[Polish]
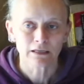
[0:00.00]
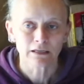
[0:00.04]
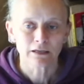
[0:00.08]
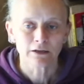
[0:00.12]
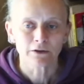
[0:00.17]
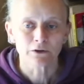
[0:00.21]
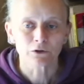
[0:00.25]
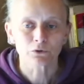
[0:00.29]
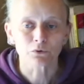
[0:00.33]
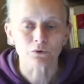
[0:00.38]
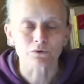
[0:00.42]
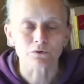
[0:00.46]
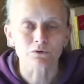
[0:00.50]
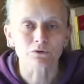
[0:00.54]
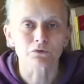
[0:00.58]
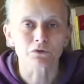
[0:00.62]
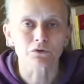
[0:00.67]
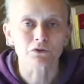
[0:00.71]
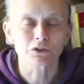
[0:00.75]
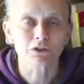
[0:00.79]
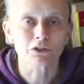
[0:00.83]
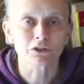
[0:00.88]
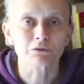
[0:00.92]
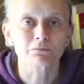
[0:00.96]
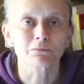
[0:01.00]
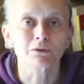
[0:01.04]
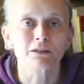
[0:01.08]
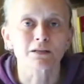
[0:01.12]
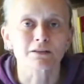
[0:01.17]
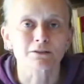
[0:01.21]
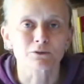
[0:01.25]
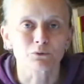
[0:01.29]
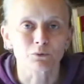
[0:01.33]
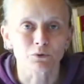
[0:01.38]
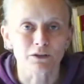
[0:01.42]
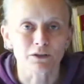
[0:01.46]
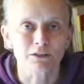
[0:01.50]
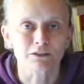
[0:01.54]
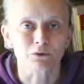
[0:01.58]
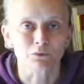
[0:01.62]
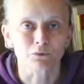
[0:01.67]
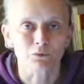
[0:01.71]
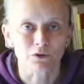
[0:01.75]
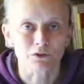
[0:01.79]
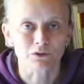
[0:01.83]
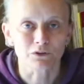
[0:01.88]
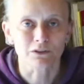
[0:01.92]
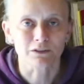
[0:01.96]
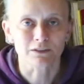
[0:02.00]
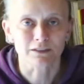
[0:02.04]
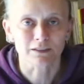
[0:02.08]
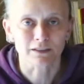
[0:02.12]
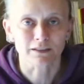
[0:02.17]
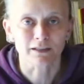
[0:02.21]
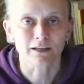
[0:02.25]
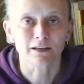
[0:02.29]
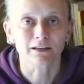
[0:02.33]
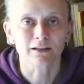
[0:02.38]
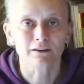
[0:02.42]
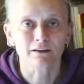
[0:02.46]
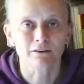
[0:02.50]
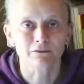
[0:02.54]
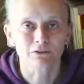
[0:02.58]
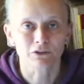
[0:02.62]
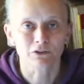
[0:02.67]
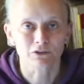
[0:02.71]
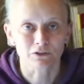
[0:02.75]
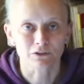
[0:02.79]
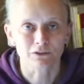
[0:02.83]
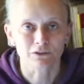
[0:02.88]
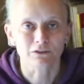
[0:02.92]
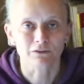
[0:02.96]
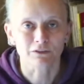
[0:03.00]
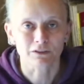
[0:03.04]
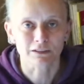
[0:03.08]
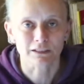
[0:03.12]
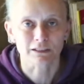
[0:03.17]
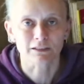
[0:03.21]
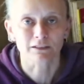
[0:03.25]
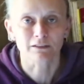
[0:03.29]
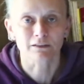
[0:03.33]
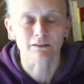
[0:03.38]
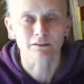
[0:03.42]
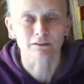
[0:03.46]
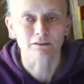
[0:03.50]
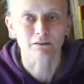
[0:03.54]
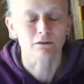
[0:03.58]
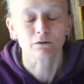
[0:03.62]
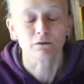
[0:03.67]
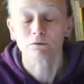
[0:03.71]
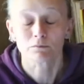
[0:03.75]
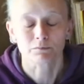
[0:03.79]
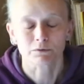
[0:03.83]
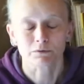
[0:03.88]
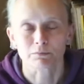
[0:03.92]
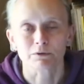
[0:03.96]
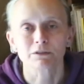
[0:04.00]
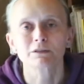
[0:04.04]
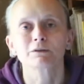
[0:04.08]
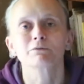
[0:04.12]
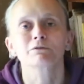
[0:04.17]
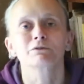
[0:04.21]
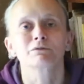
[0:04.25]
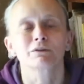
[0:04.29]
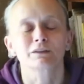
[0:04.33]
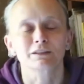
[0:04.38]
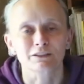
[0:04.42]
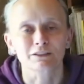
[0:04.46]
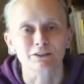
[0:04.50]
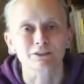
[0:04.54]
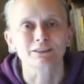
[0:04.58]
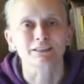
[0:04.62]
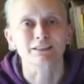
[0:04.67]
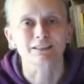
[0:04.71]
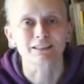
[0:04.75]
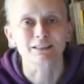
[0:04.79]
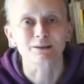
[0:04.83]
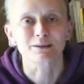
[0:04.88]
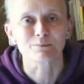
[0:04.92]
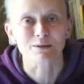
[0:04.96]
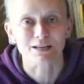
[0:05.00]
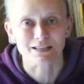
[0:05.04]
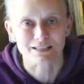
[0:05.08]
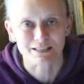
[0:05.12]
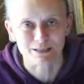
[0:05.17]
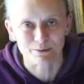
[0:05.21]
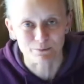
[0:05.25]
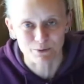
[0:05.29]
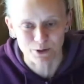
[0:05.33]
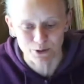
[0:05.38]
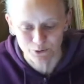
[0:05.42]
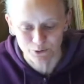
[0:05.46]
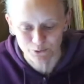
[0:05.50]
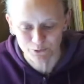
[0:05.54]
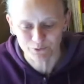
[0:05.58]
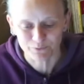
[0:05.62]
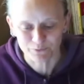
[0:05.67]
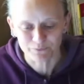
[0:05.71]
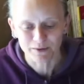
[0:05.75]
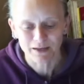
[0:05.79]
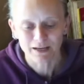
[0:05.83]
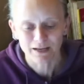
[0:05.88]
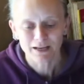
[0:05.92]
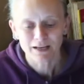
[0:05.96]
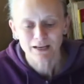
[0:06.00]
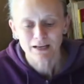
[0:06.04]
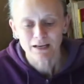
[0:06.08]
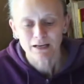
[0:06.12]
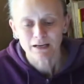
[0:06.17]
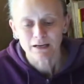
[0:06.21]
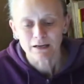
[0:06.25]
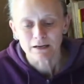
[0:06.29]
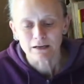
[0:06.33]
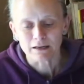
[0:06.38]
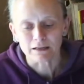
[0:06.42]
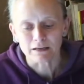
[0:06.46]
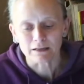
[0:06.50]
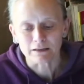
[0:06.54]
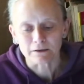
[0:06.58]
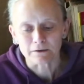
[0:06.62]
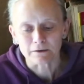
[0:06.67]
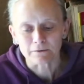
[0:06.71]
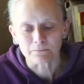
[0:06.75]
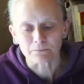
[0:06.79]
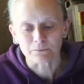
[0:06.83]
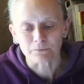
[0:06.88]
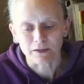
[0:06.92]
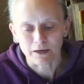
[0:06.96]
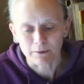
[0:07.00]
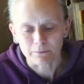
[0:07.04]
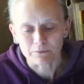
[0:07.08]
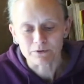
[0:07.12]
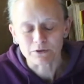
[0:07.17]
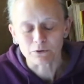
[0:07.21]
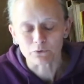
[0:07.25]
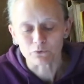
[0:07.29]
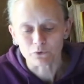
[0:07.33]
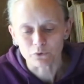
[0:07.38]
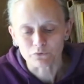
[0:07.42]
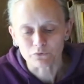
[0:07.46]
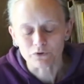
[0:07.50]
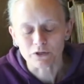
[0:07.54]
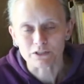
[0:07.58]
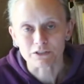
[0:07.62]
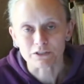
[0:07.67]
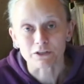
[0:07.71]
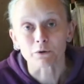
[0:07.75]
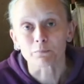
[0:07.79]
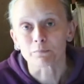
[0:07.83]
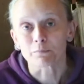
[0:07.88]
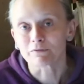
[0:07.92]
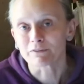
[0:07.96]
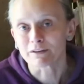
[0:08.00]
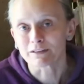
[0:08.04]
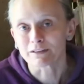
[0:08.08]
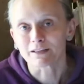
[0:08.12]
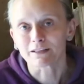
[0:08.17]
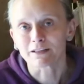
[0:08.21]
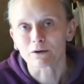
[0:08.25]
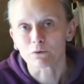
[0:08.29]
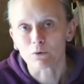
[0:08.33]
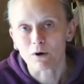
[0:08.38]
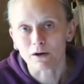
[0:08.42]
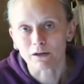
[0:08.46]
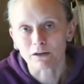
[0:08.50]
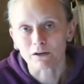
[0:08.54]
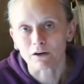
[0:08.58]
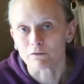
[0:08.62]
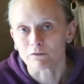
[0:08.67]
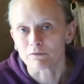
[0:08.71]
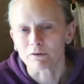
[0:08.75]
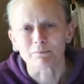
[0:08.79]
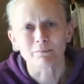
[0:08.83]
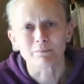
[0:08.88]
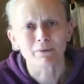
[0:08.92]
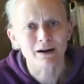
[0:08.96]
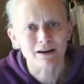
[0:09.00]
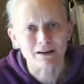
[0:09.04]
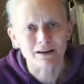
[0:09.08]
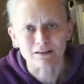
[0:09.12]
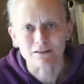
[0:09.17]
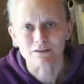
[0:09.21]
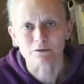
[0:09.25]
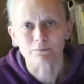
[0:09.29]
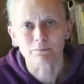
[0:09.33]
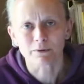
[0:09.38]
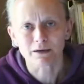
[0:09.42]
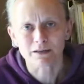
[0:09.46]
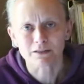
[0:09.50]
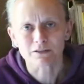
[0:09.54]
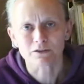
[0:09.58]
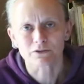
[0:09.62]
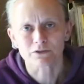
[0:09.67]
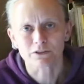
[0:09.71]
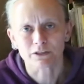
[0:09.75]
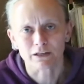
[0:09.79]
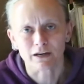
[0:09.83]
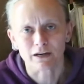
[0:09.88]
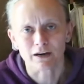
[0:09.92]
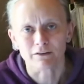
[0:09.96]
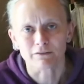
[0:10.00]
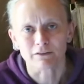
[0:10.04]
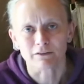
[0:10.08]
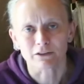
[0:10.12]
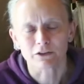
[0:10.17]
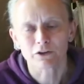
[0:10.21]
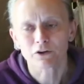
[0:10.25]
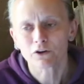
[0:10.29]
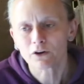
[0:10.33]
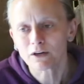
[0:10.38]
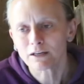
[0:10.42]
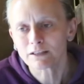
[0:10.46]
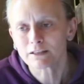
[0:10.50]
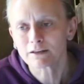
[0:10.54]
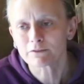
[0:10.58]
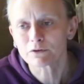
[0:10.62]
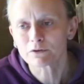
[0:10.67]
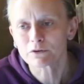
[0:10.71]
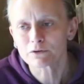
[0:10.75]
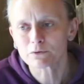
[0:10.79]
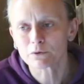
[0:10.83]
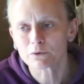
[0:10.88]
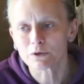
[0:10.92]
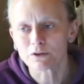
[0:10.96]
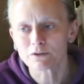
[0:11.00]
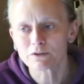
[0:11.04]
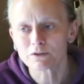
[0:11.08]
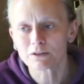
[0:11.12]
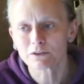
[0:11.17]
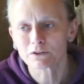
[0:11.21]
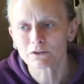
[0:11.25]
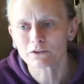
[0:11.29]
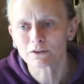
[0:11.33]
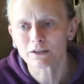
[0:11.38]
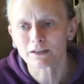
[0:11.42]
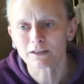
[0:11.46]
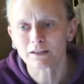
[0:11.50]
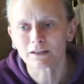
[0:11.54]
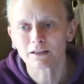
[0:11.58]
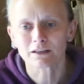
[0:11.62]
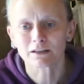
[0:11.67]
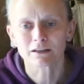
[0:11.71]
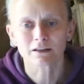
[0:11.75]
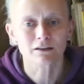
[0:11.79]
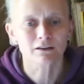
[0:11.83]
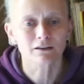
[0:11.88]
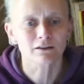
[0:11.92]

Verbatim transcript: którą stworzyliśmy na stulecie urodzin Segala w, 1900, y, przepraszam, w 2017 roku. Tam są również te opowiadania łagrowe, bardzo, bardzo ciekawe, trochę nawiązujące do takich